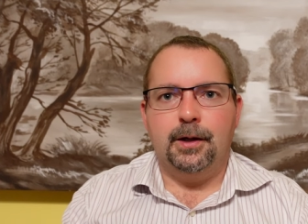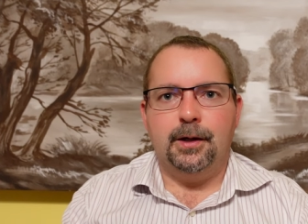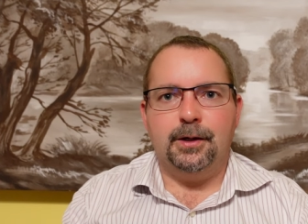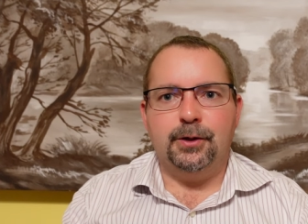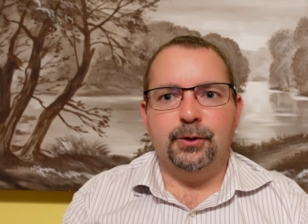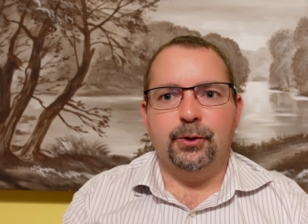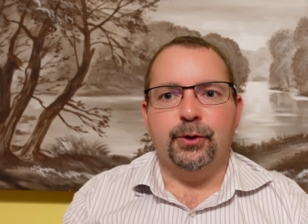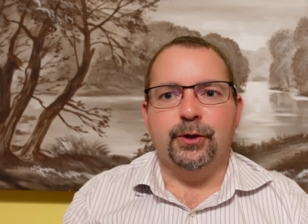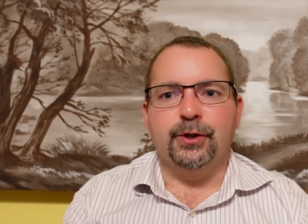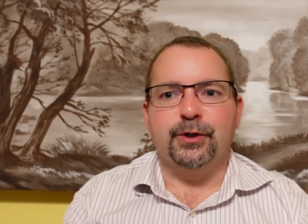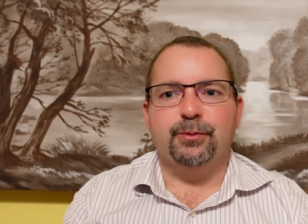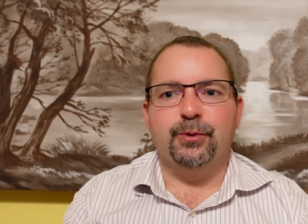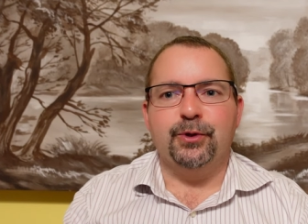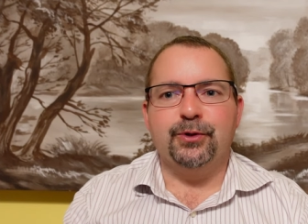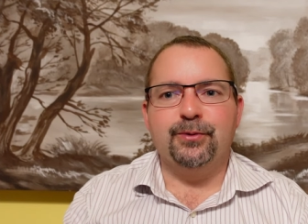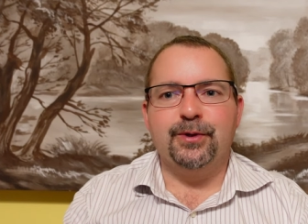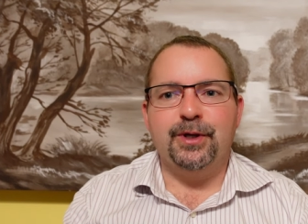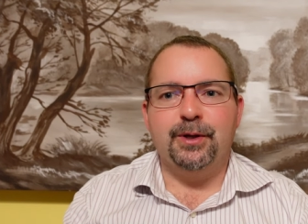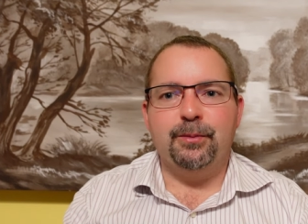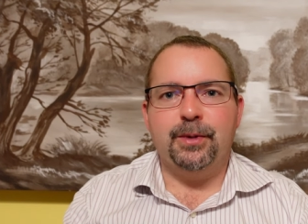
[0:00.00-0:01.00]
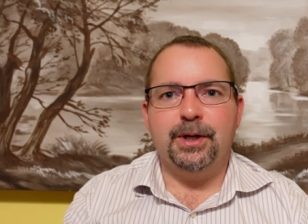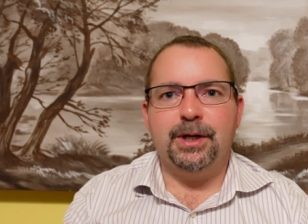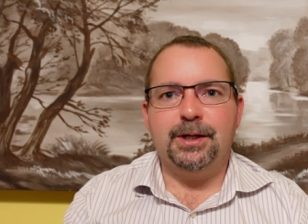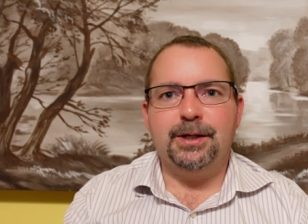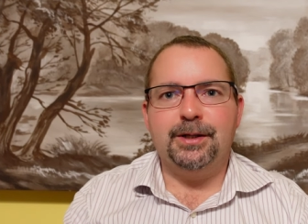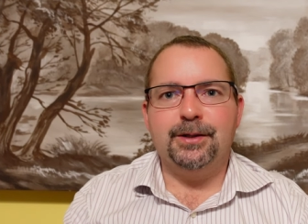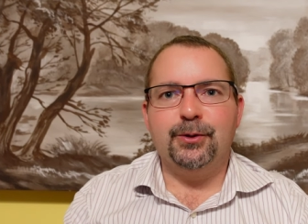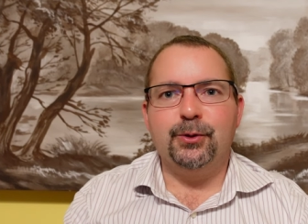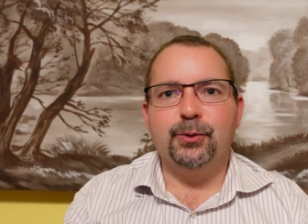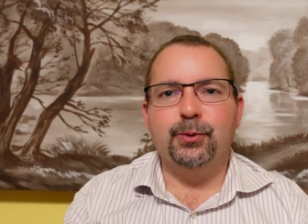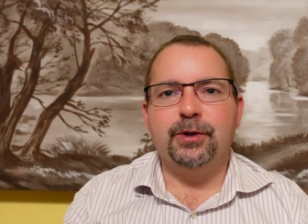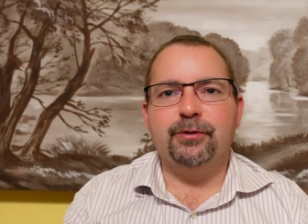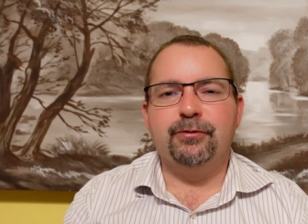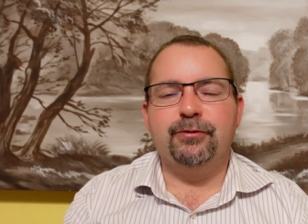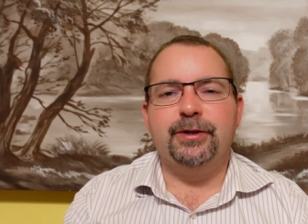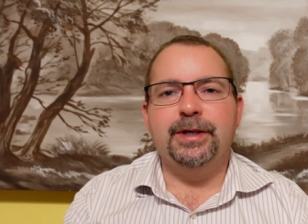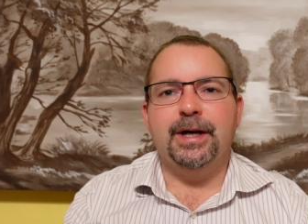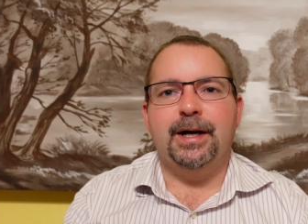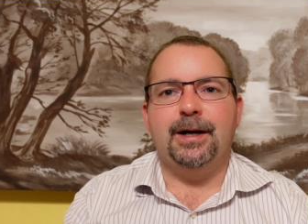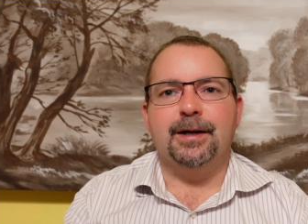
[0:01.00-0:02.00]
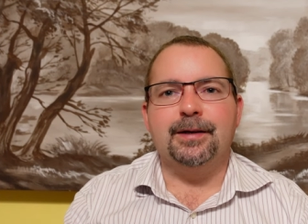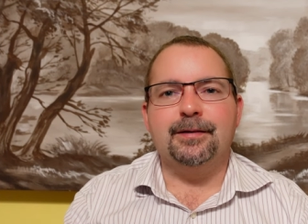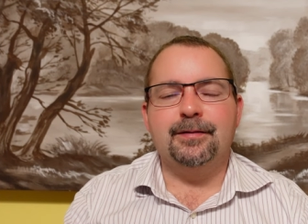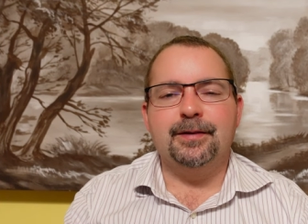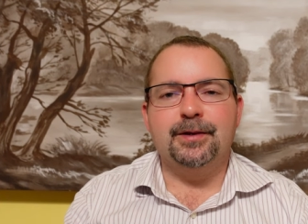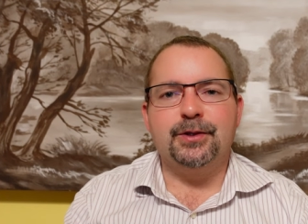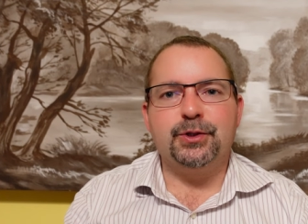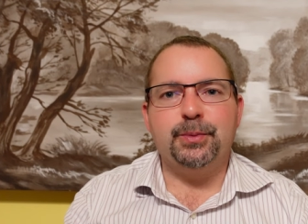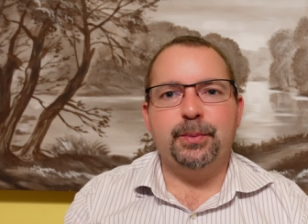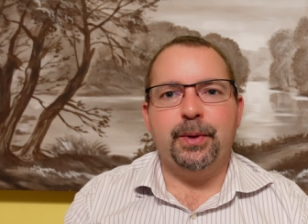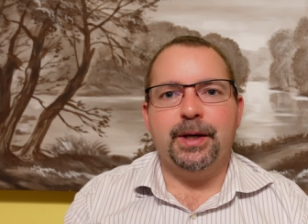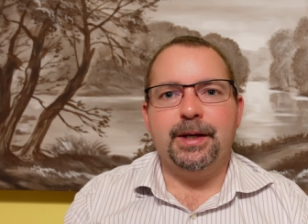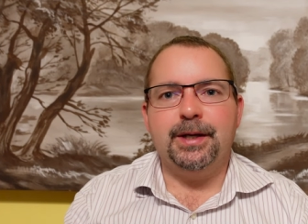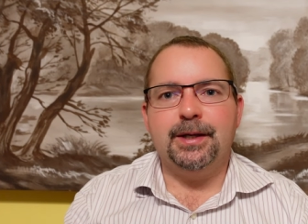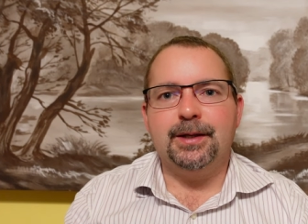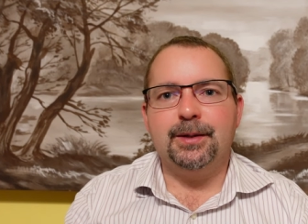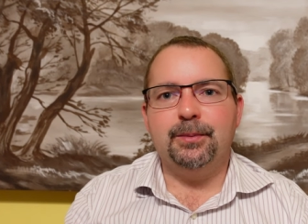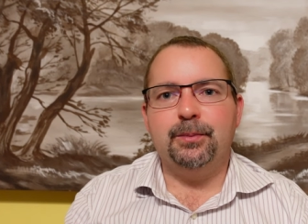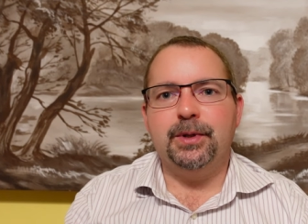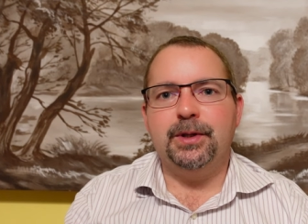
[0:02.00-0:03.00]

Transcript: Hallo, ich möchte wieder mal über vier Aktien sprechen,